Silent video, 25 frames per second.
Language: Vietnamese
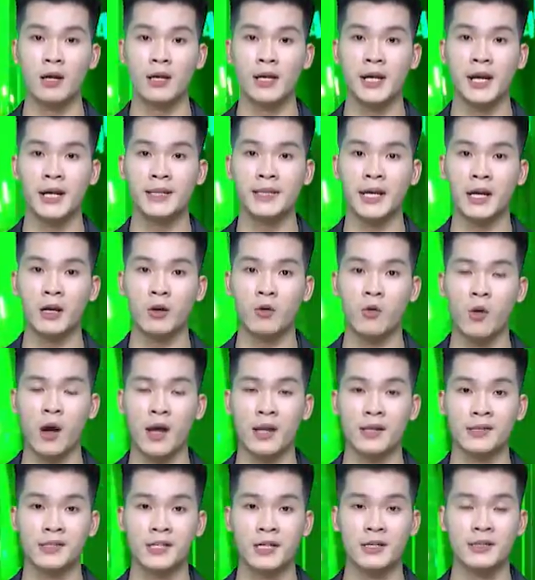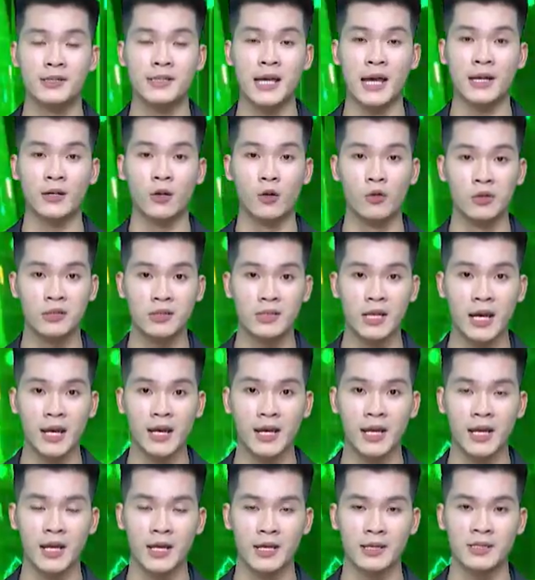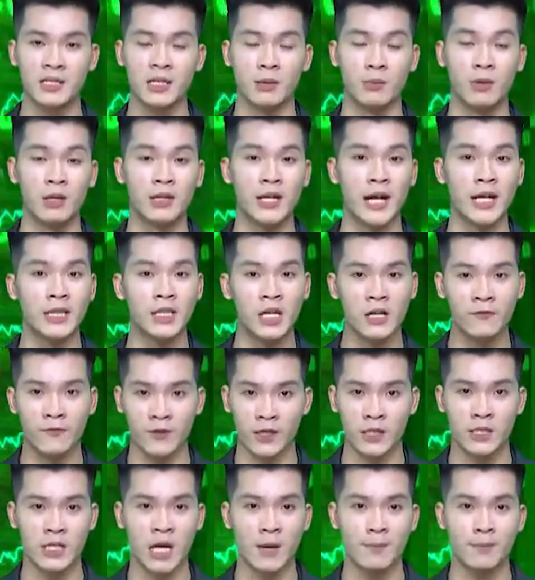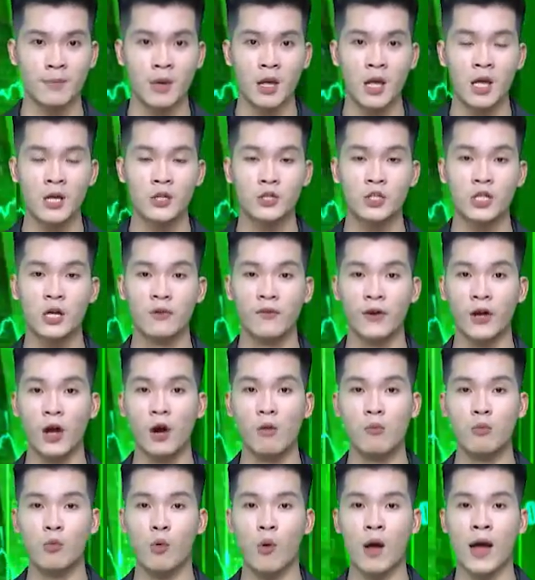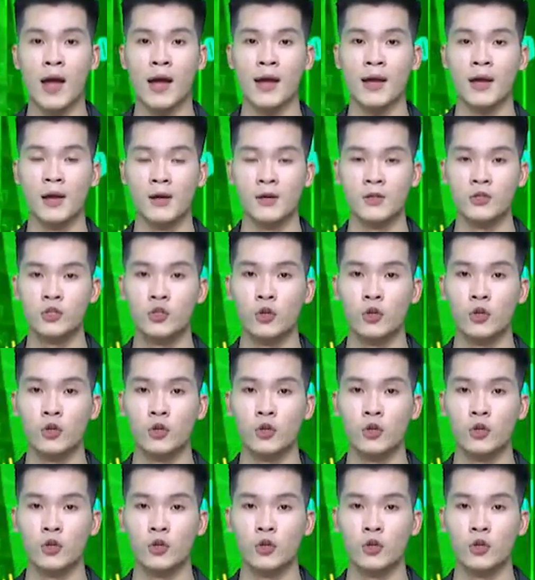khi thanh khoản trên sàn HOSE giảm hơn 24% so với hôm qua,